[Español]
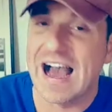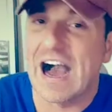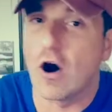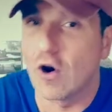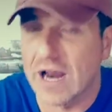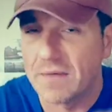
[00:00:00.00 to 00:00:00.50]

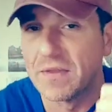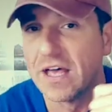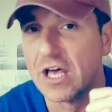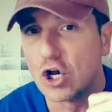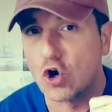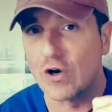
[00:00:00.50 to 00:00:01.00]
Ahora,
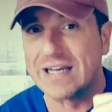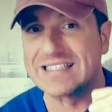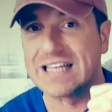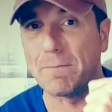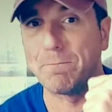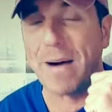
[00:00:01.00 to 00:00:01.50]
con
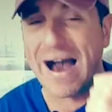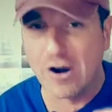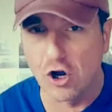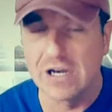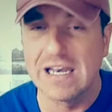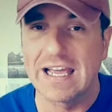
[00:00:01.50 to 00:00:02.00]
este
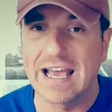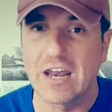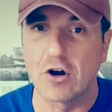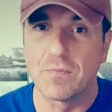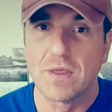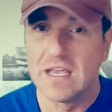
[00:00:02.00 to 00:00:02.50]
parón
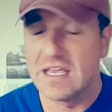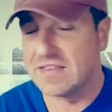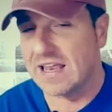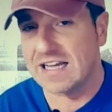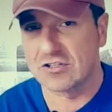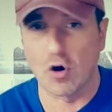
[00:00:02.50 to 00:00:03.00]
liguero y
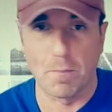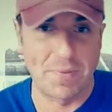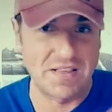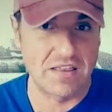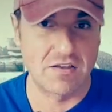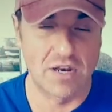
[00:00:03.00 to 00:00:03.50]
de las
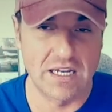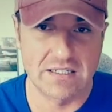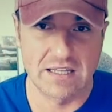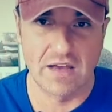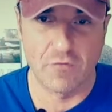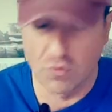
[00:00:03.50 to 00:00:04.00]
competiciones
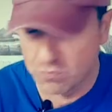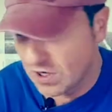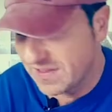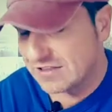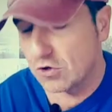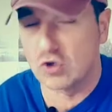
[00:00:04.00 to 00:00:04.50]
de
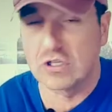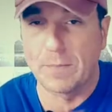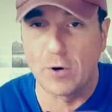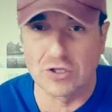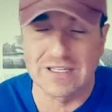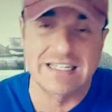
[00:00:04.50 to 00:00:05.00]
fútbol y de todos los
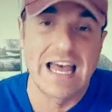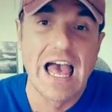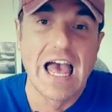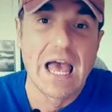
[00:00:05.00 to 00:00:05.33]
deportes,